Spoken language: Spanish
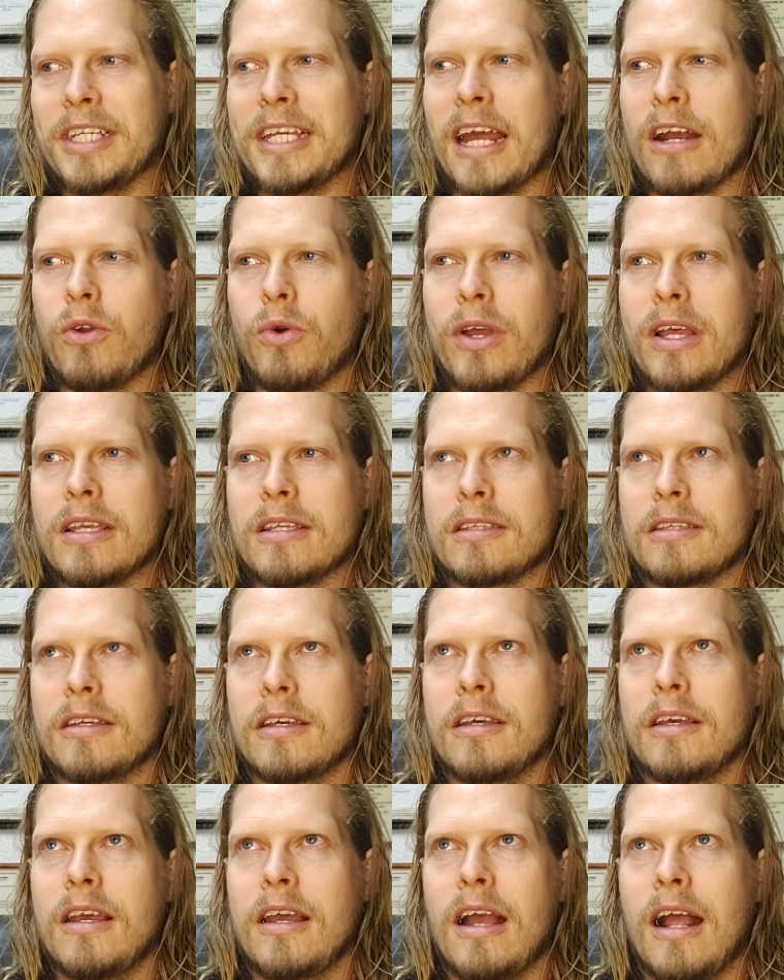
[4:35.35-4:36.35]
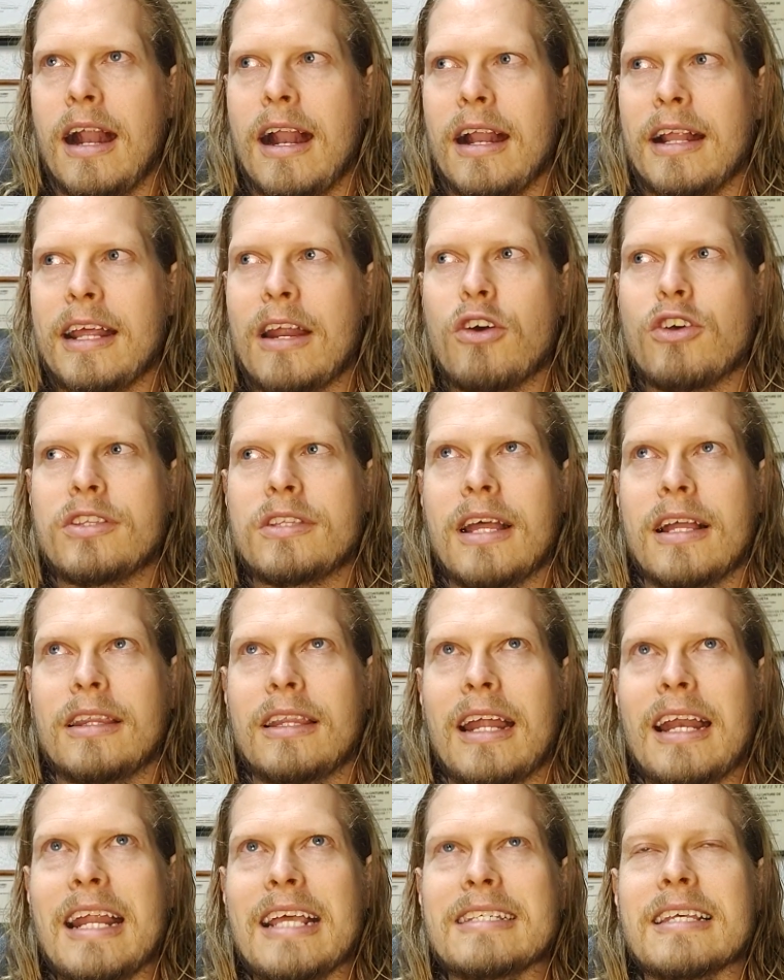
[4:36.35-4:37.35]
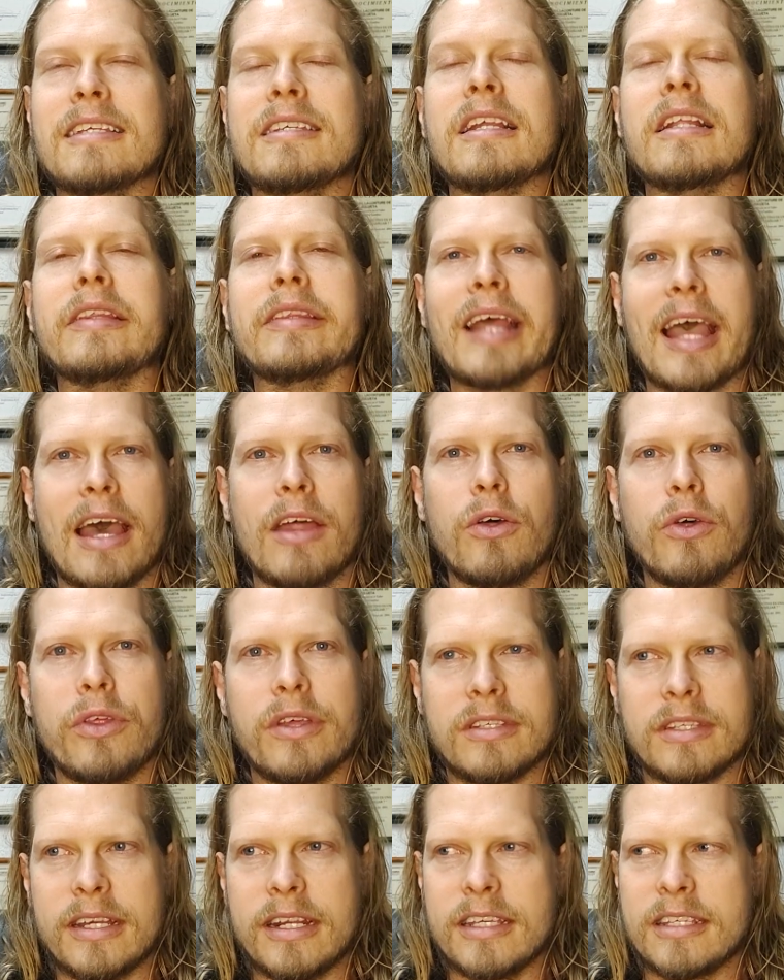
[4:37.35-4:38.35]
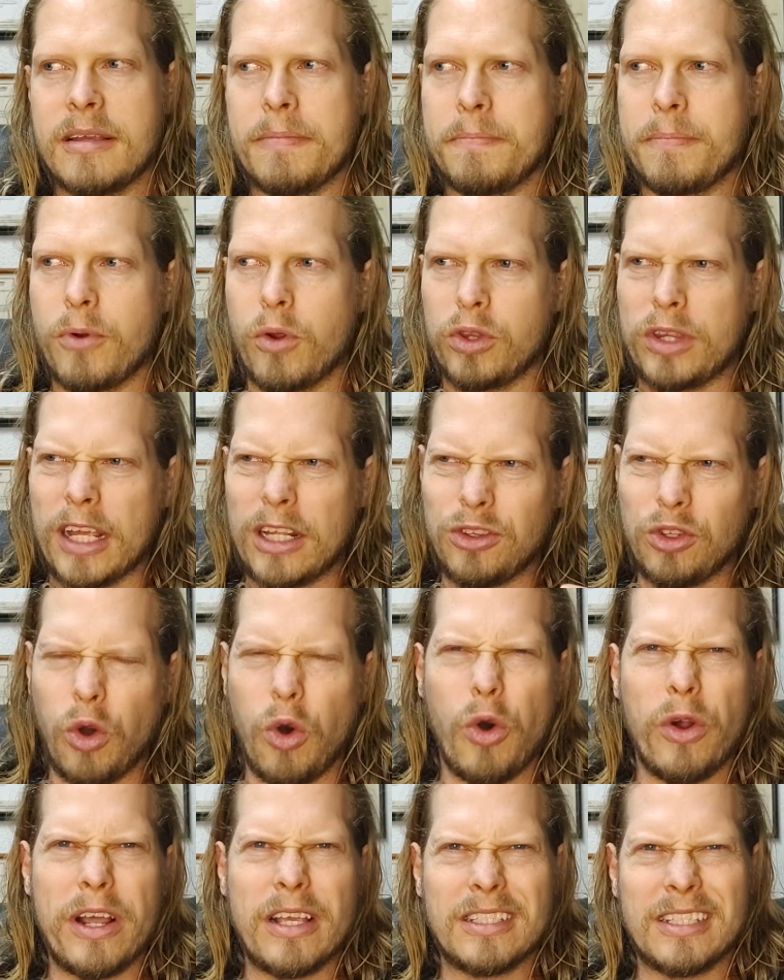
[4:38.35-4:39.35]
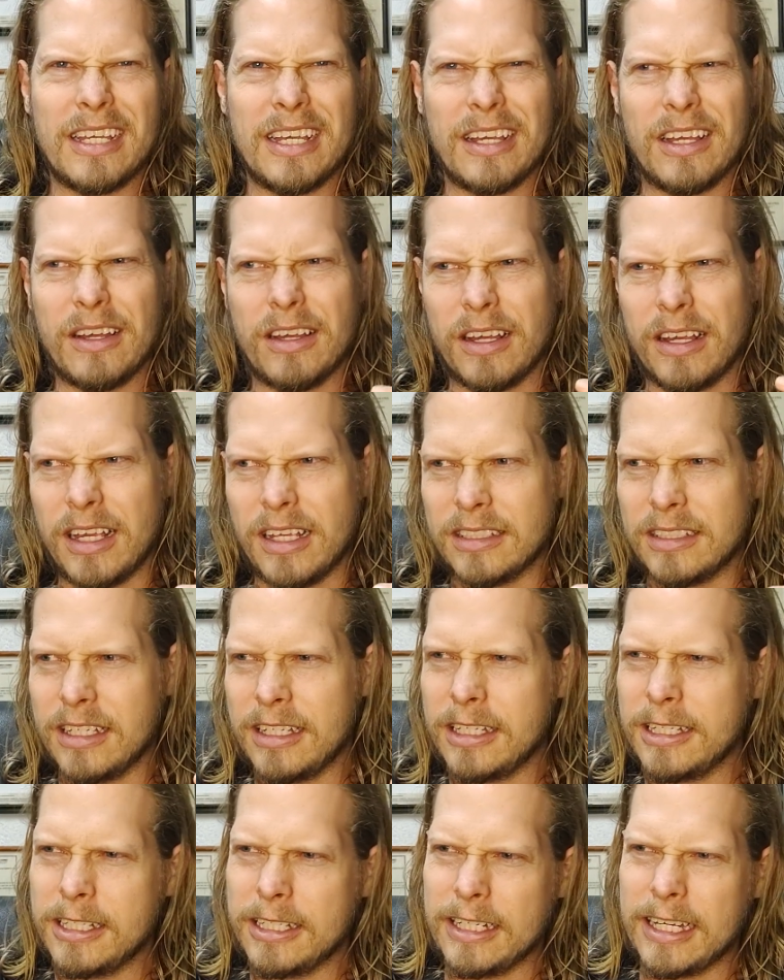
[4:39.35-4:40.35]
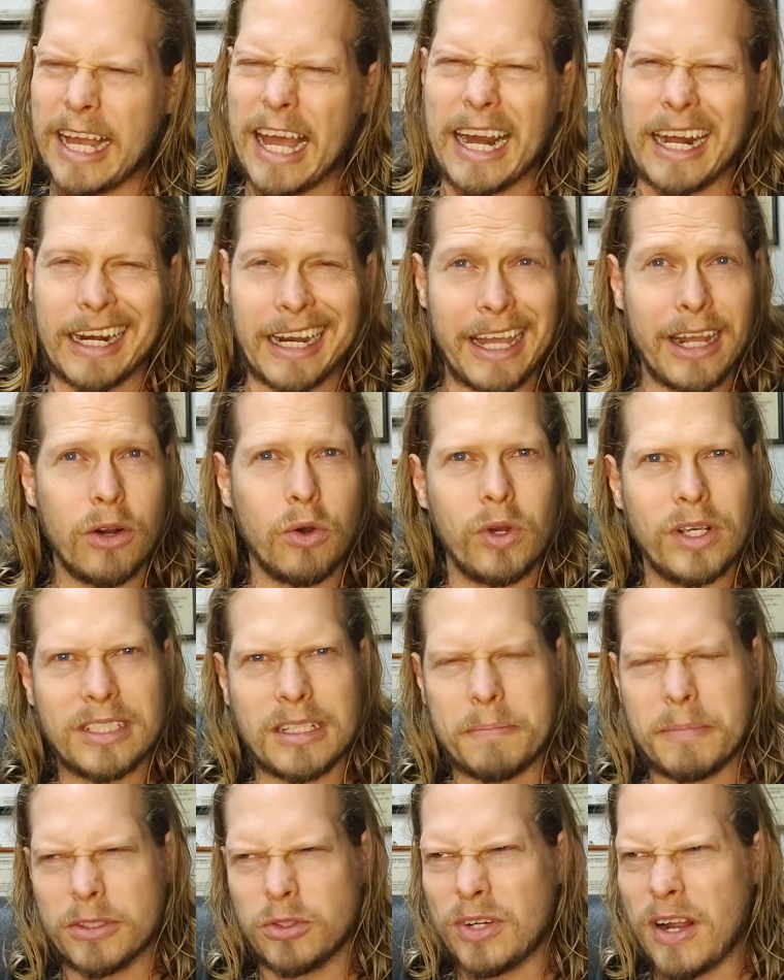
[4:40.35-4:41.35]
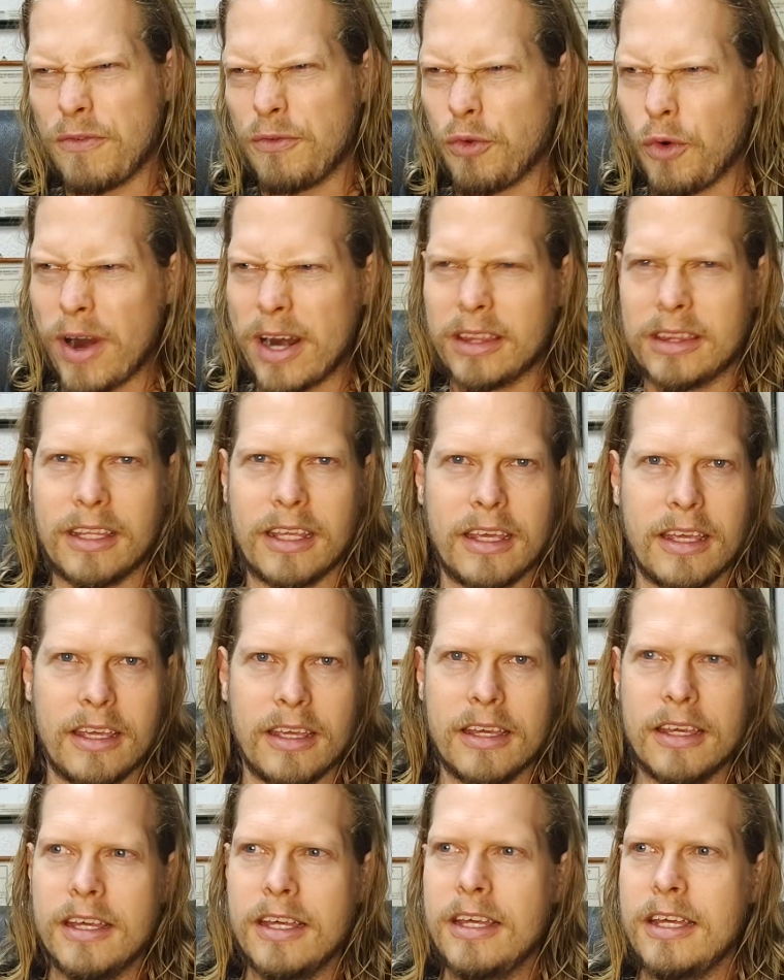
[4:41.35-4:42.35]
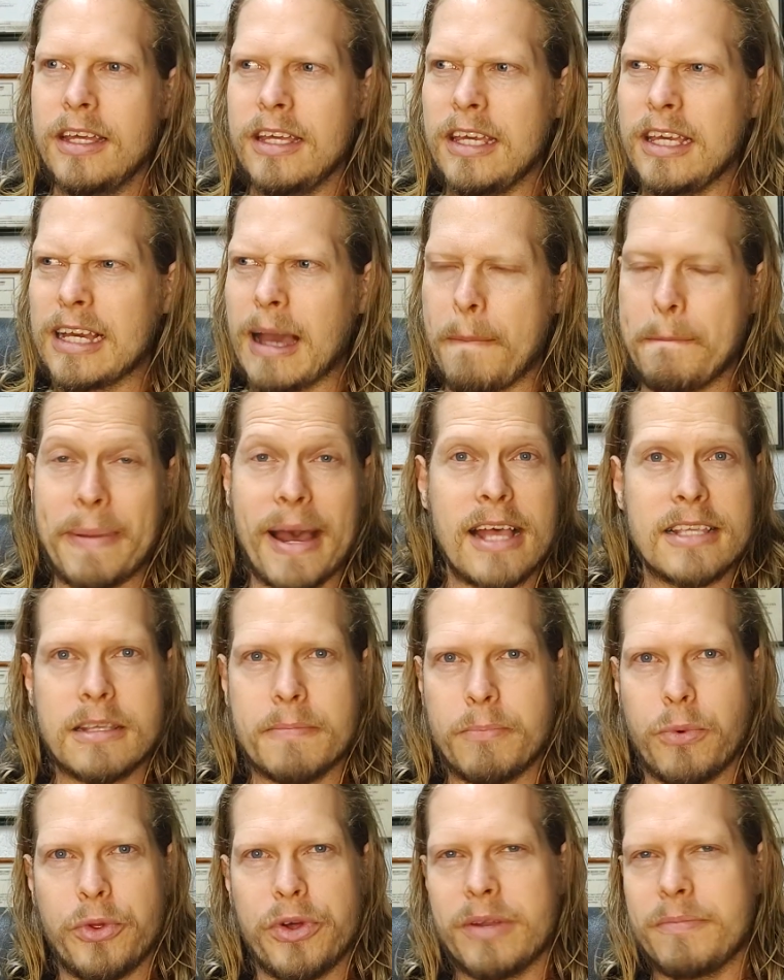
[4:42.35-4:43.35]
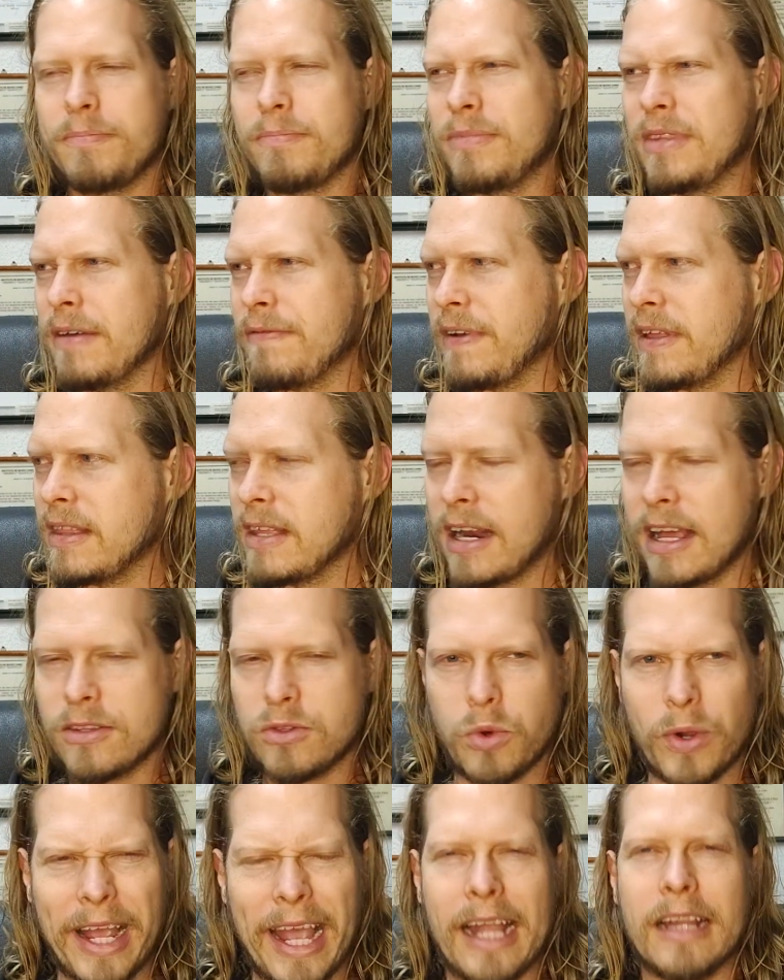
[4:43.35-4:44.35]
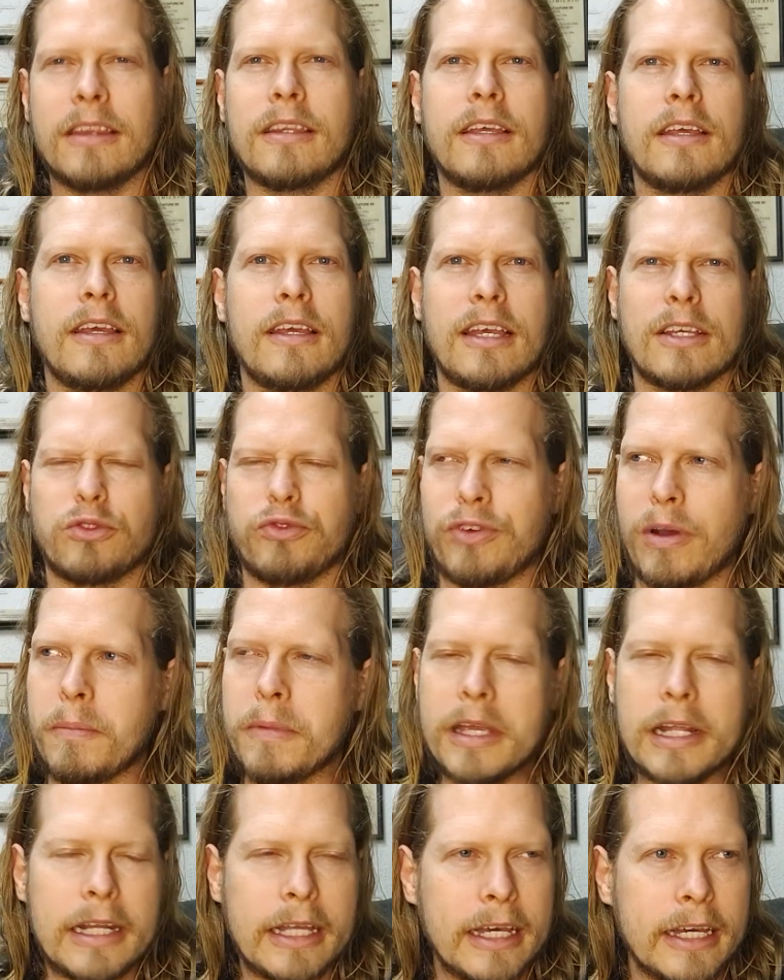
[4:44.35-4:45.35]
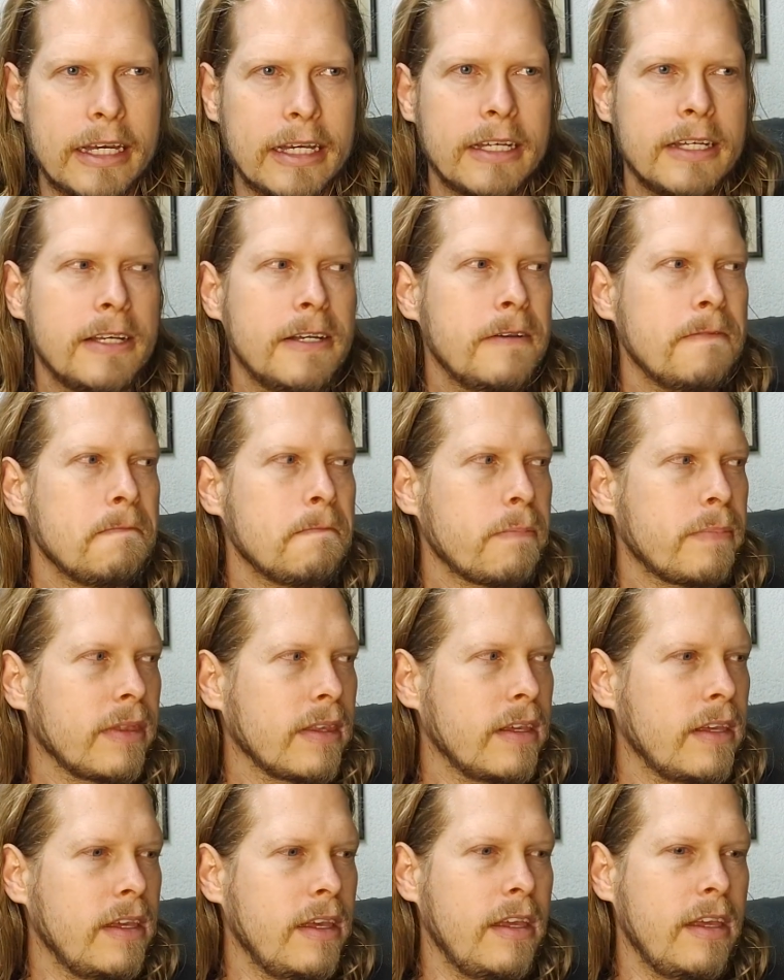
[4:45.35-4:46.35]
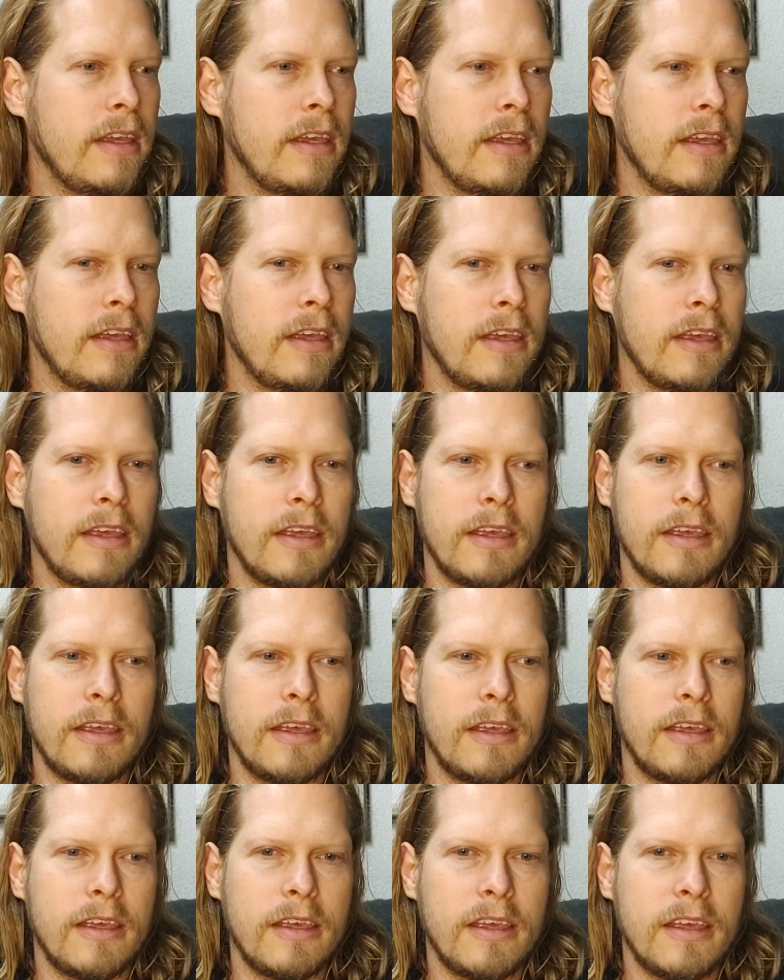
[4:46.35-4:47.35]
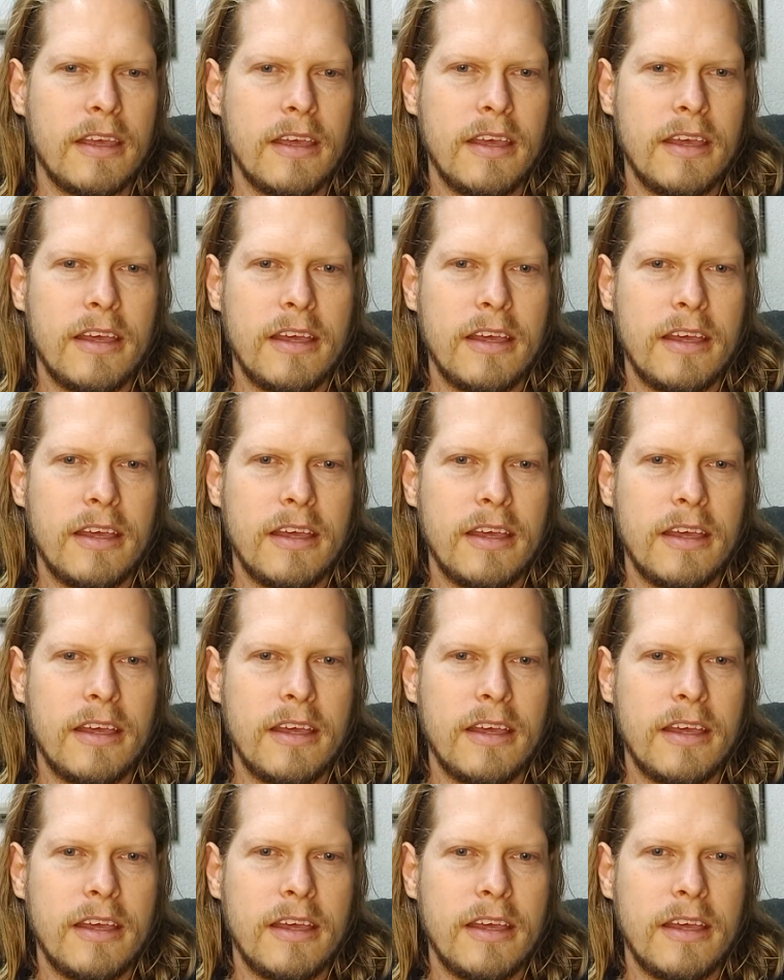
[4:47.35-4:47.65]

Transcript: Ya no es ya no está tan necesitado de ser ese protector, ese, guerrero, esa persona fuerte y, capaz de poder defender a su gente y a su familia y,